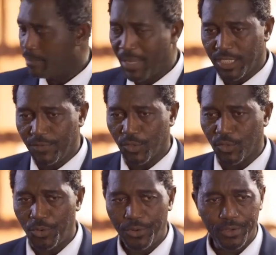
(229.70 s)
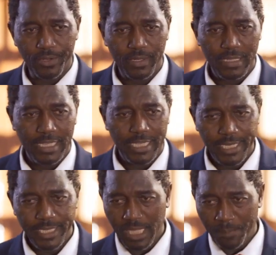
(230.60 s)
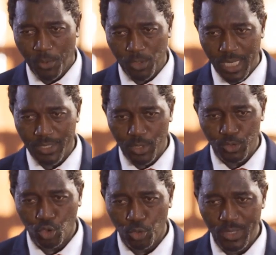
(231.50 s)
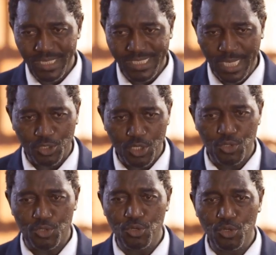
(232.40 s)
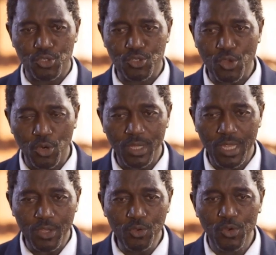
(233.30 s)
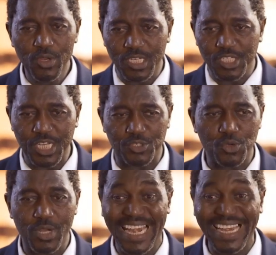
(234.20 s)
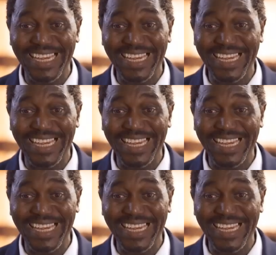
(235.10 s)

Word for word: Merci, votre honneur. Il est important que le tribunal sache que je suis le seul et unique gestionnaire